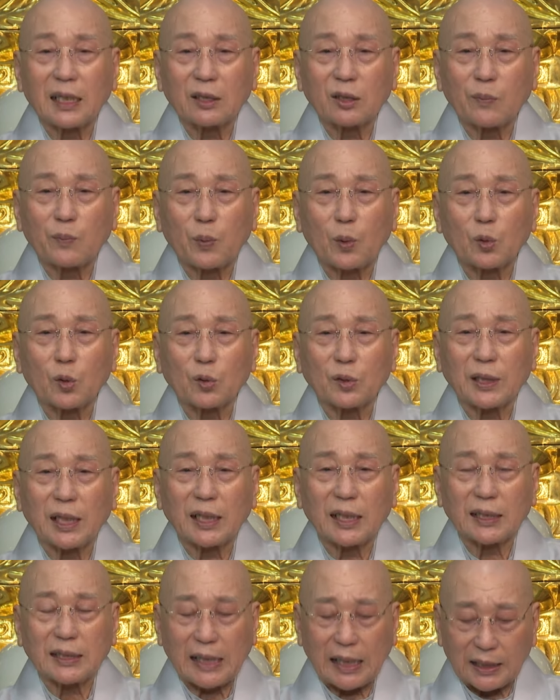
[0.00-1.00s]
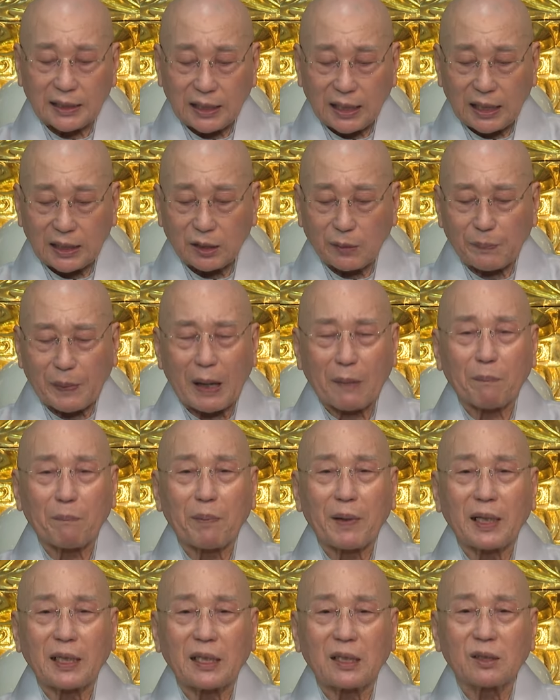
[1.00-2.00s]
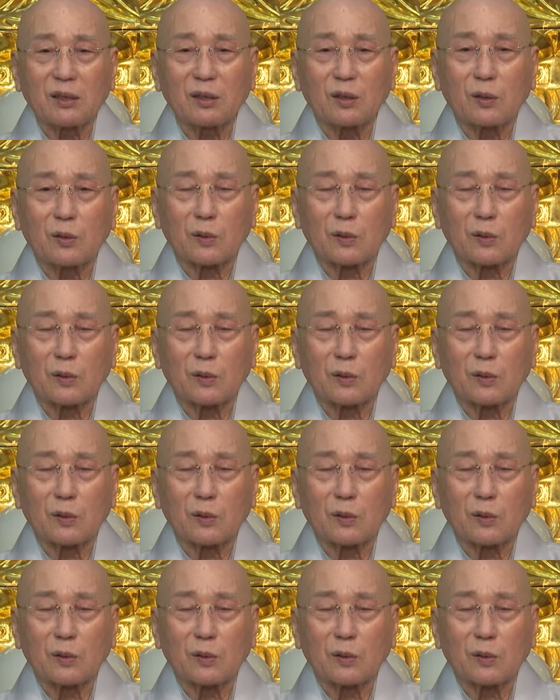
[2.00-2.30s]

해서 보석상이나 장사를 해서 100배 이익을 어,